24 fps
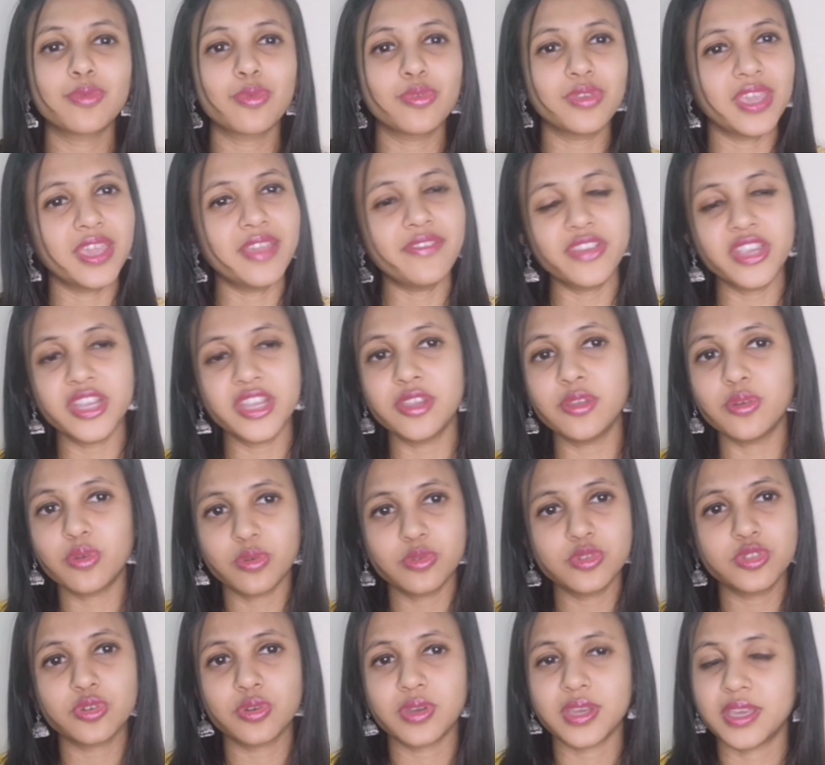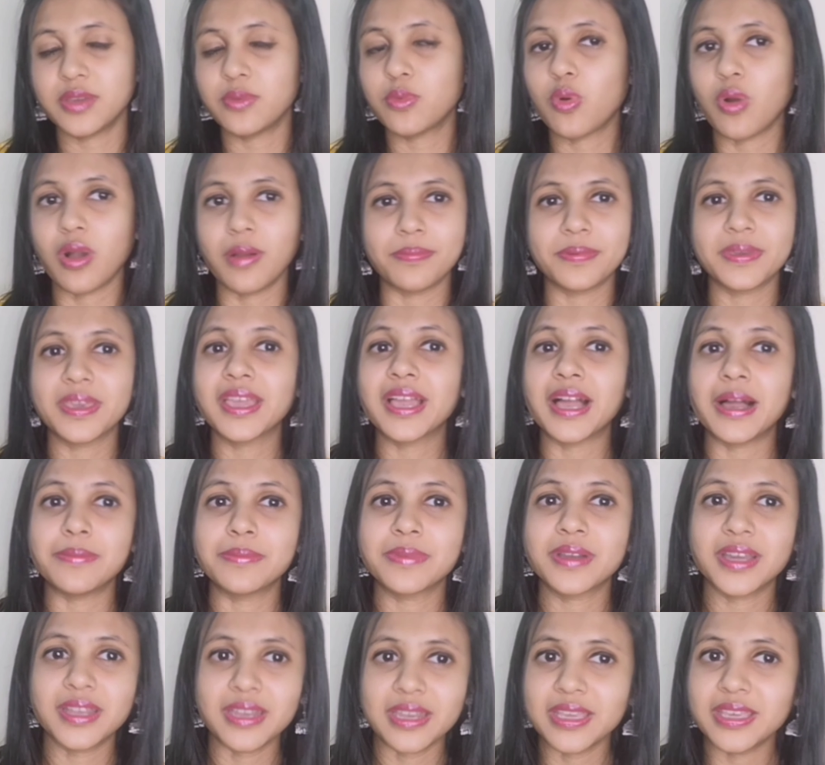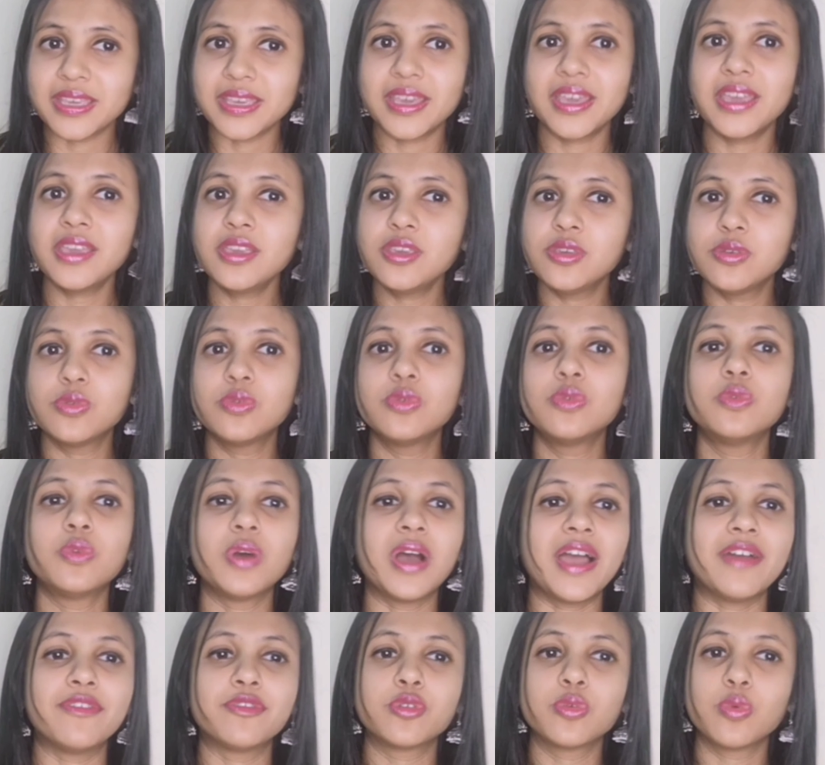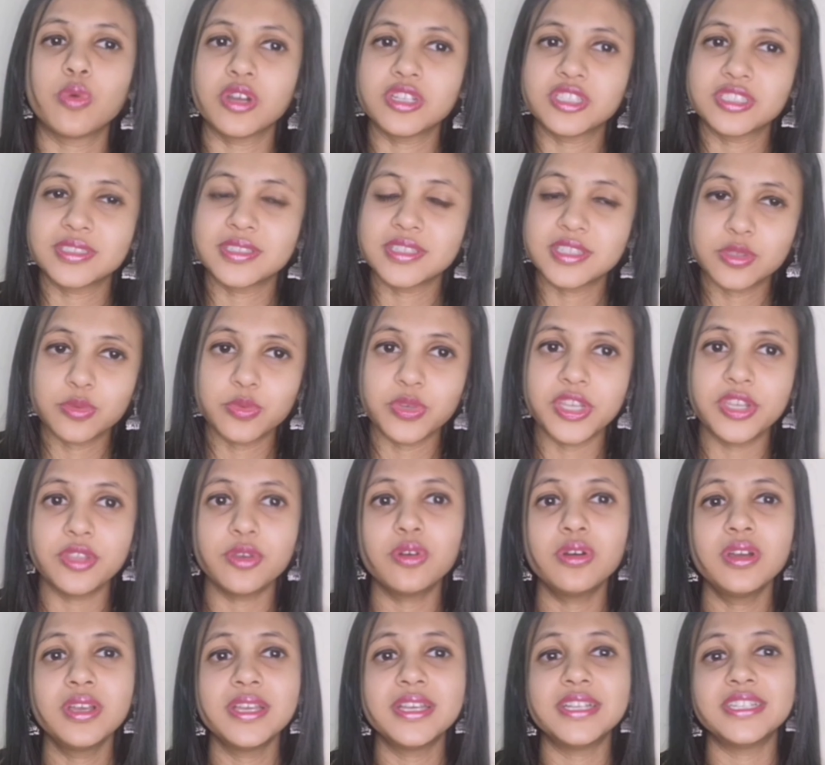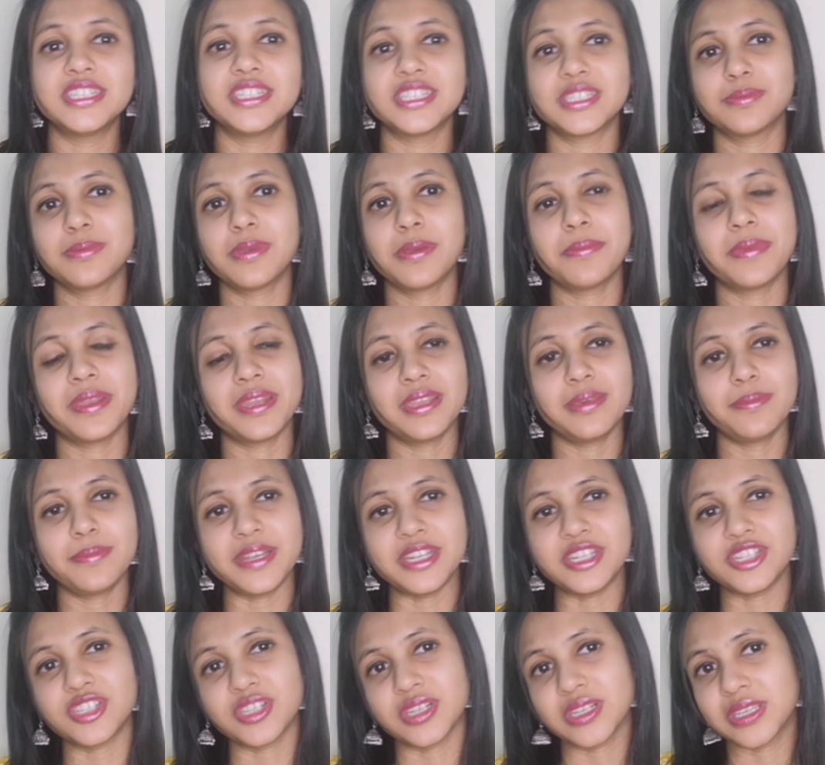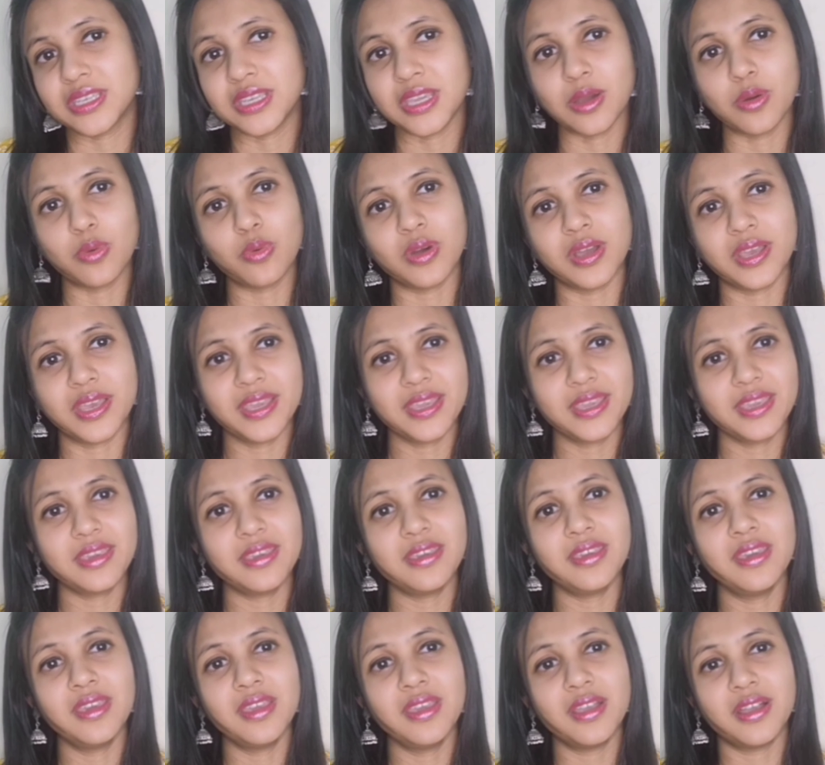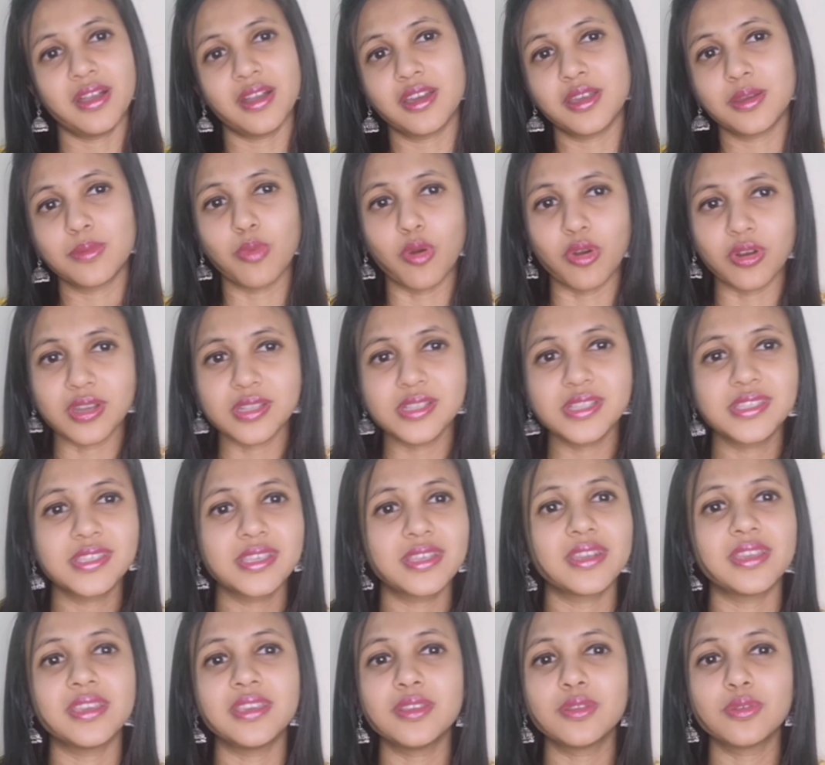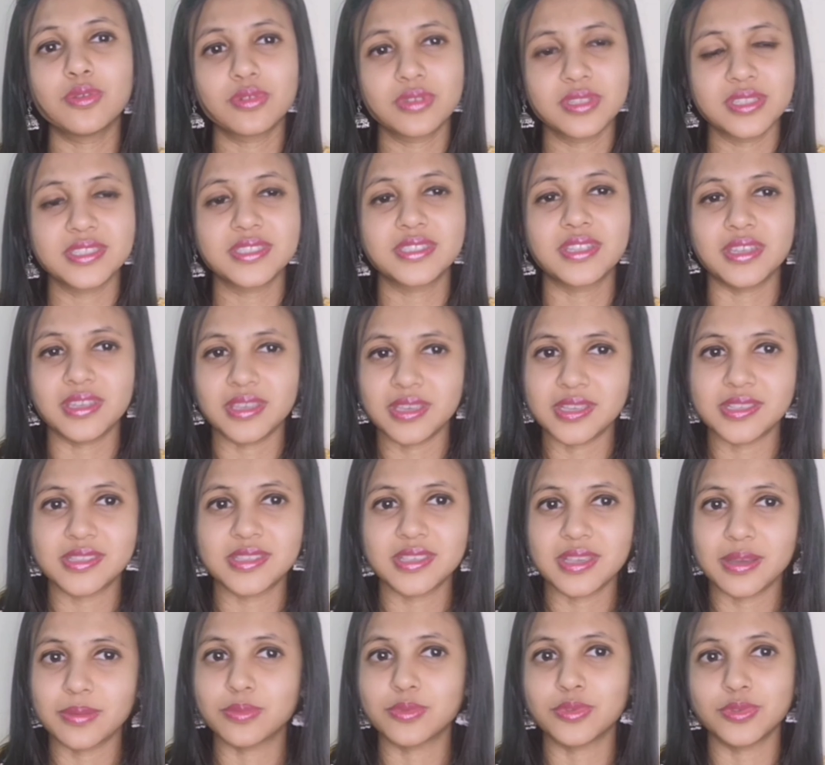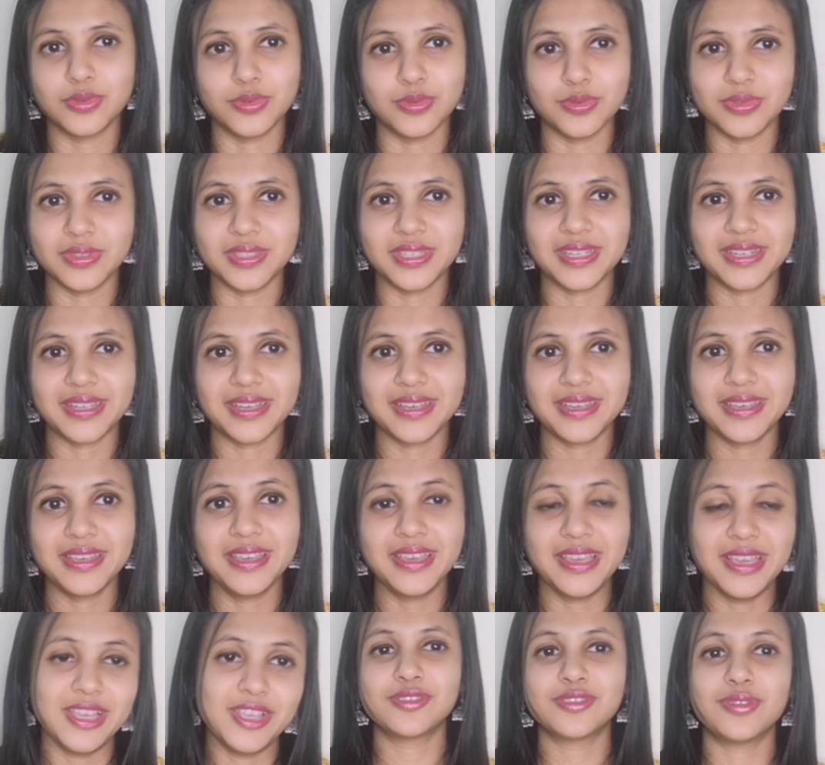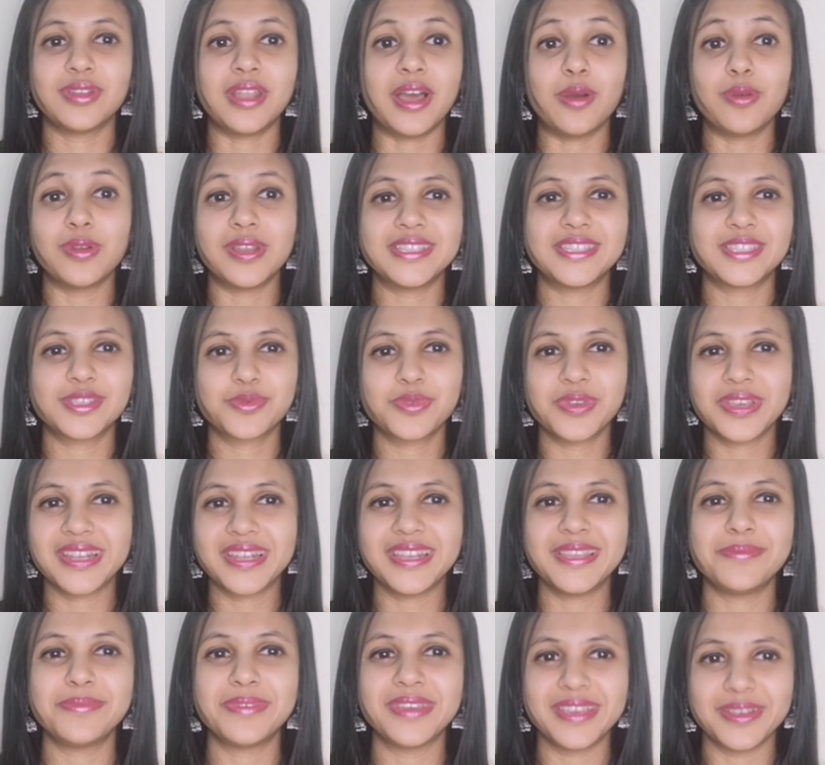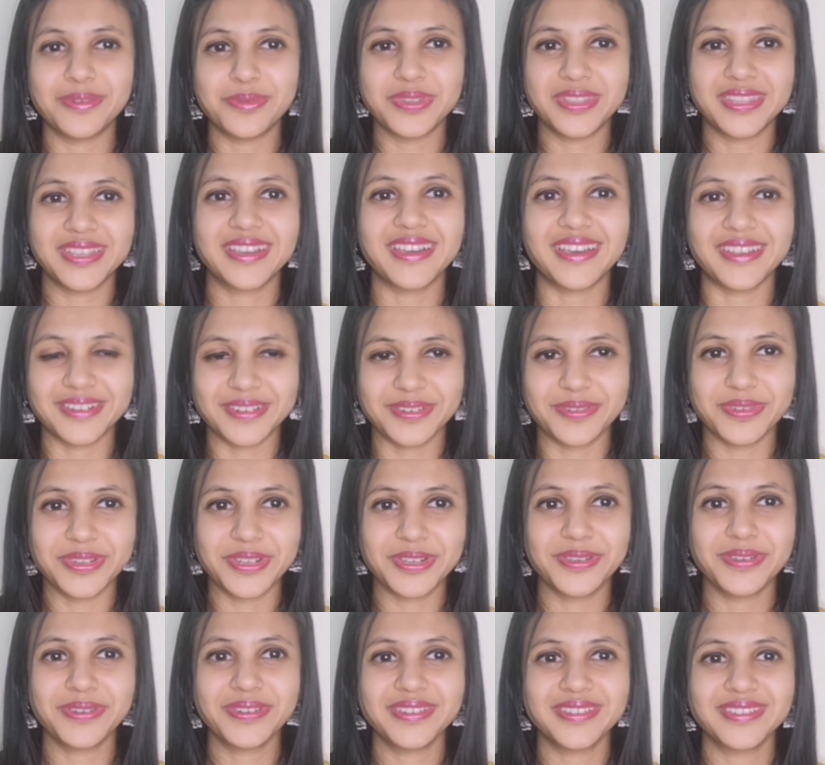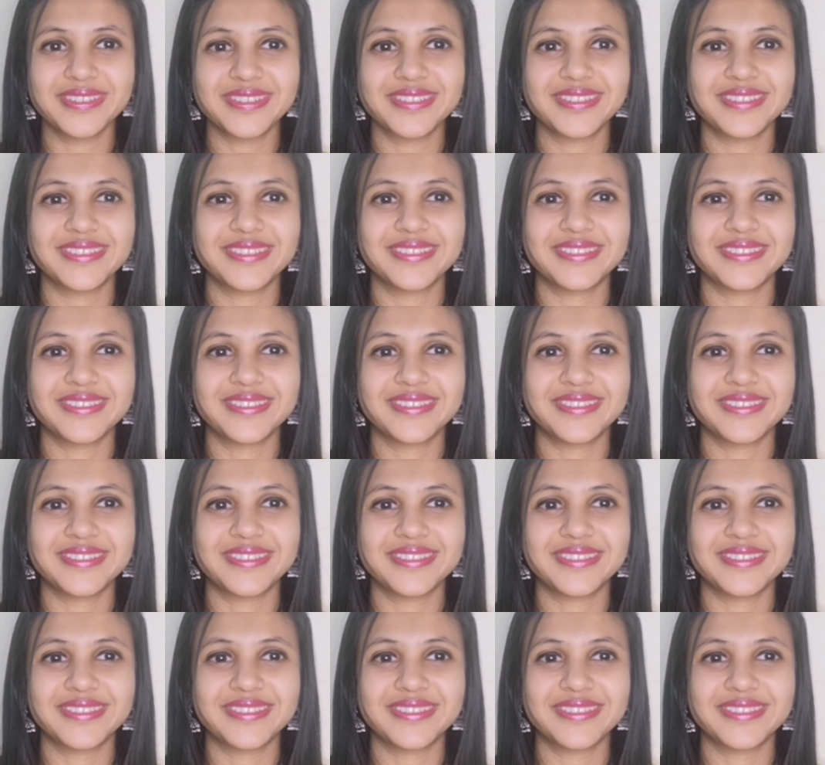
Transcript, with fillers: तो ये वीडियो जो है वो आपके काम का नहीं है यू हैव टू वॉच दिस वीडियो जिसमें मैंने मैंशन किया हुआ है कि अगर बॉटल से नहीं तो किस तरीके से आपको दूध देना है सो नाउ लेट्स क्विकली बिगिन विद द करंट वीडियो